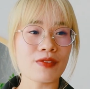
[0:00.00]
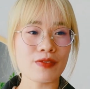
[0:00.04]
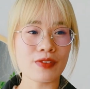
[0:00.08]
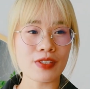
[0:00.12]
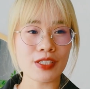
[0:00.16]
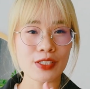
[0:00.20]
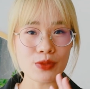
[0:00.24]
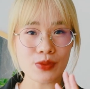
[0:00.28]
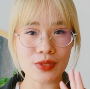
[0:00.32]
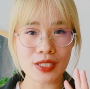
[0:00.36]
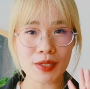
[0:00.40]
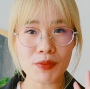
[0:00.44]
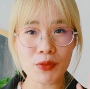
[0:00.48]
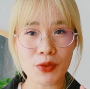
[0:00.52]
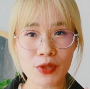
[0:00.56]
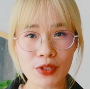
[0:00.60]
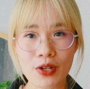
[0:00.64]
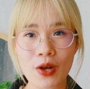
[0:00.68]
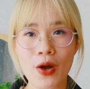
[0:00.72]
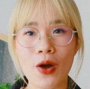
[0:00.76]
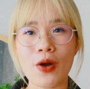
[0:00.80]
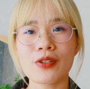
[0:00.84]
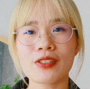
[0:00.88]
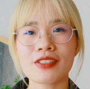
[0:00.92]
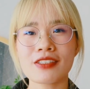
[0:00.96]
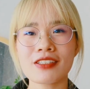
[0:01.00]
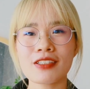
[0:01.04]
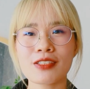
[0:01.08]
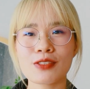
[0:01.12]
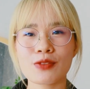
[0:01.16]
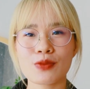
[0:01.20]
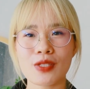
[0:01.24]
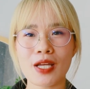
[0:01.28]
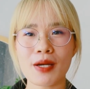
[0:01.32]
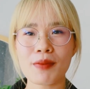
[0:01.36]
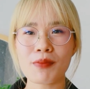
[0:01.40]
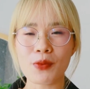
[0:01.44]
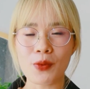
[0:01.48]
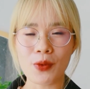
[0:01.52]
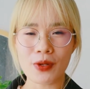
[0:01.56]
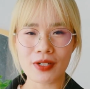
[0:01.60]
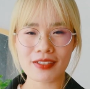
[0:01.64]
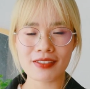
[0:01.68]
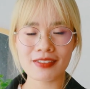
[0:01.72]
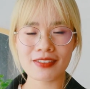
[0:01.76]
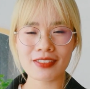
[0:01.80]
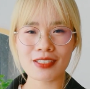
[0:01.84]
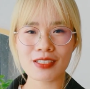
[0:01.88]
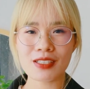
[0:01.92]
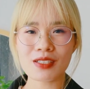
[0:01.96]
vì chúng ta muốn có những thứ chúng ta muốn
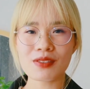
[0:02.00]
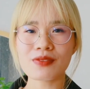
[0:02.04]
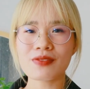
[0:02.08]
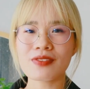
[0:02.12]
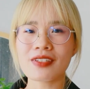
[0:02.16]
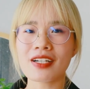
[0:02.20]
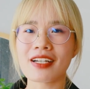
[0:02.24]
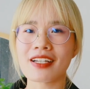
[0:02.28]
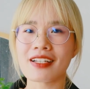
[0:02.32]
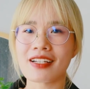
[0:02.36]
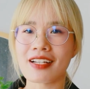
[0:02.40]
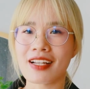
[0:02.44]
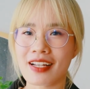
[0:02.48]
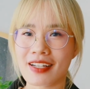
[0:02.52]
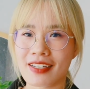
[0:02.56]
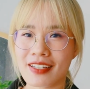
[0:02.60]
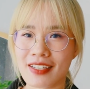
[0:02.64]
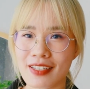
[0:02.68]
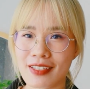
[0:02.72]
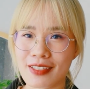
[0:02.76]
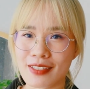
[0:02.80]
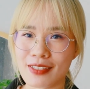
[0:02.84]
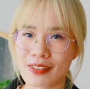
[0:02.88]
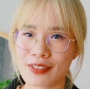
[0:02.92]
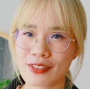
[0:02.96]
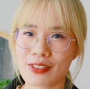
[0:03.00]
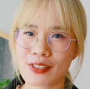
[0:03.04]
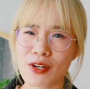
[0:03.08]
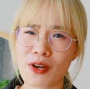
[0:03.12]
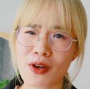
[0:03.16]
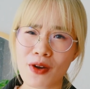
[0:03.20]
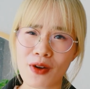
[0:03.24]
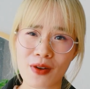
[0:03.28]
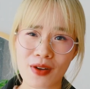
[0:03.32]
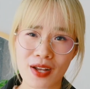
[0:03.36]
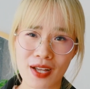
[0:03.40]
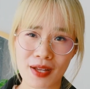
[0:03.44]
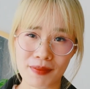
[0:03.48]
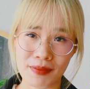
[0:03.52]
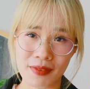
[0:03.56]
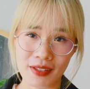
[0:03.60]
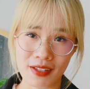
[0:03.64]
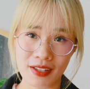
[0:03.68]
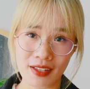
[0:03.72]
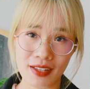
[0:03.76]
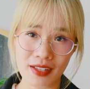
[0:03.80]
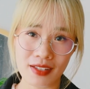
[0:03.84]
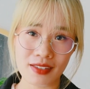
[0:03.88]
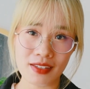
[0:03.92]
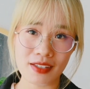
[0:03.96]
chứ không phải là để cho họ cảm
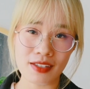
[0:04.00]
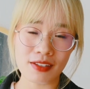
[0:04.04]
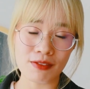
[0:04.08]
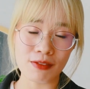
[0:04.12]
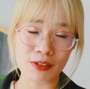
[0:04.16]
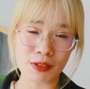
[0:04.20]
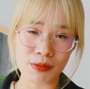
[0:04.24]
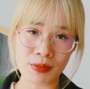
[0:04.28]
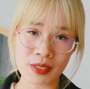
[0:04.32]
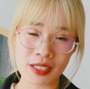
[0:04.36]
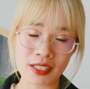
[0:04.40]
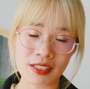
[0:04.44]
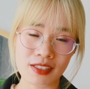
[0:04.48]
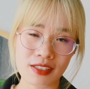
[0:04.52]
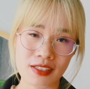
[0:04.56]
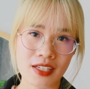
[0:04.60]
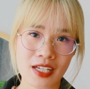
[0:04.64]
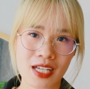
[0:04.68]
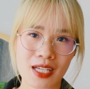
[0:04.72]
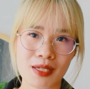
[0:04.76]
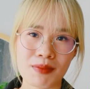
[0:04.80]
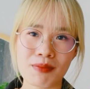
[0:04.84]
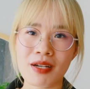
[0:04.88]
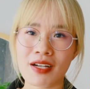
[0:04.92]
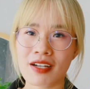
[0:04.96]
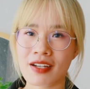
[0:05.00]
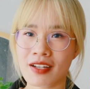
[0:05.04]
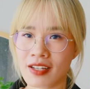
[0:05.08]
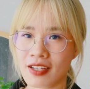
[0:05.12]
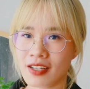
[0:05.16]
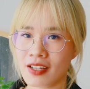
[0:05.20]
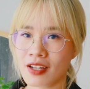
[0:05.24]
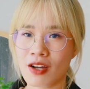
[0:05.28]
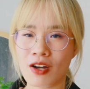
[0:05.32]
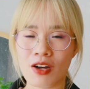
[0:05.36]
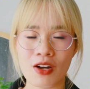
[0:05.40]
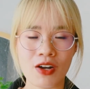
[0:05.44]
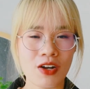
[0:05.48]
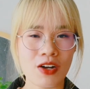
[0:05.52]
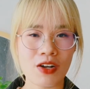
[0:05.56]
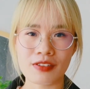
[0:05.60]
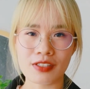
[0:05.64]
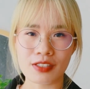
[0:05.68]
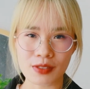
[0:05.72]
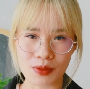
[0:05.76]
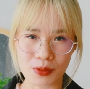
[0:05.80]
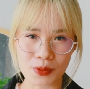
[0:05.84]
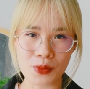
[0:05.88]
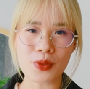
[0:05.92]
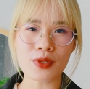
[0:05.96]
thấy ghen tị với mình hãy mặc kệ họ
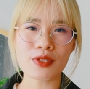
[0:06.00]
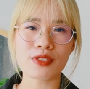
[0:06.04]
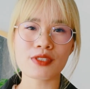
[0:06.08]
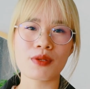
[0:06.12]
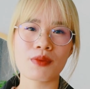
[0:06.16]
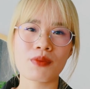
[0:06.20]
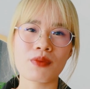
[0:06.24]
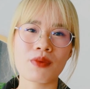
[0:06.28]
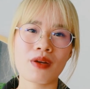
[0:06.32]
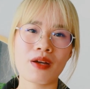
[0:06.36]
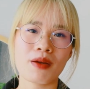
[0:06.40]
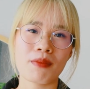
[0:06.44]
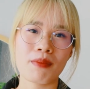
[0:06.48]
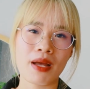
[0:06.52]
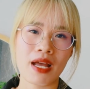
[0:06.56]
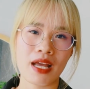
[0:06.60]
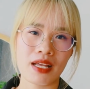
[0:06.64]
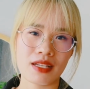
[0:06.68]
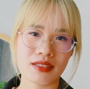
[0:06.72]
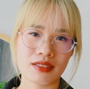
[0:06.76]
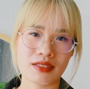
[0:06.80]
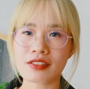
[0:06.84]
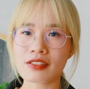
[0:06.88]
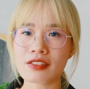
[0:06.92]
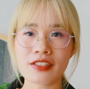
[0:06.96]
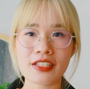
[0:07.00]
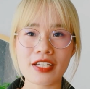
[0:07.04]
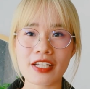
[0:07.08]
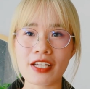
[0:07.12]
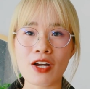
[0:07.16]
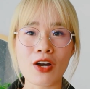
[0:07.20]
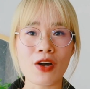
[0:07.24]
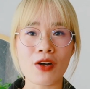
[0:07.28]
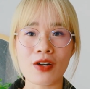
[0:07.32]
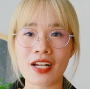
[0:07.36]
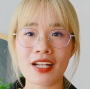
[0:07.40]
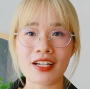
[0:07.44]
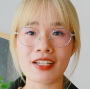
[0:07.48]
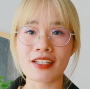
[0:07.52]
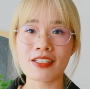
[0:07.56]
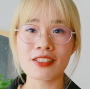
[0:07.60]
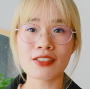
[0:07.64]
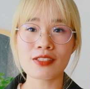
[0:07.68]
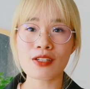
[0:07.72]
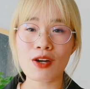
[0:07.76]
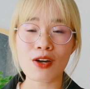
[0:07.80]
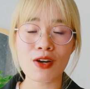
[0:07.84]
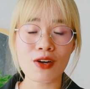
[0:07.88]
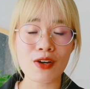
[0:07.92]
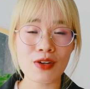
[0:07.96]
sống cuộc sống của các bạn đừng để họ là lý
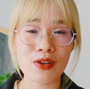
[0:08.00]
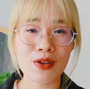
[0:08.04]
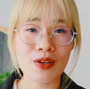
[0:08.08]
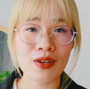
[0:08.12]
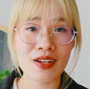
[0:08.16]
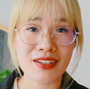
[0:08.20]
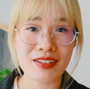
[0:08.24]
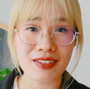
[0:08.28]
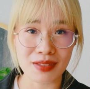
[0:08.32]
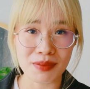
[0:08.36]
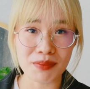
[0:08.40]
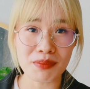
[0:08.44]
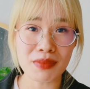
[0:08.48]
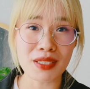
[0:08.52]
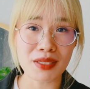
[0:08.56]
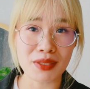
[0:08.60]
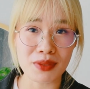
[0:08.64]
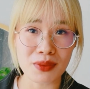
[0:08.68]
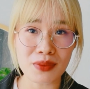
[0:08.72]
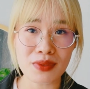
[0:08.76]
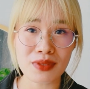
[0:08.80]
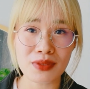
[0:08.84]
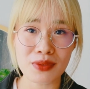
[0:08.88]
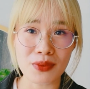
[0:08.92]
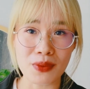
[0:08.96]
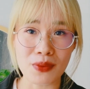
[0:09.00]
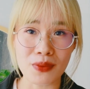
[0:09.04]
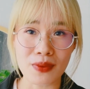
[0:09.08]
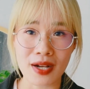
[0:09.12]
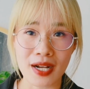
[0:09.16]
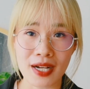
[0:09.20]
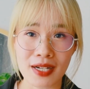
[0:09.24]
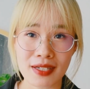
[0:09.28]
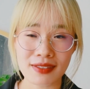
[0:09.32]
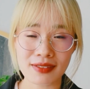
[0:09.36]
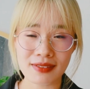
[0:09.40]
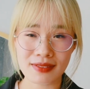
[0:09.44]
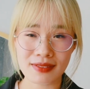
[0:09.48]
do khiến mình nỗ lực cố gắng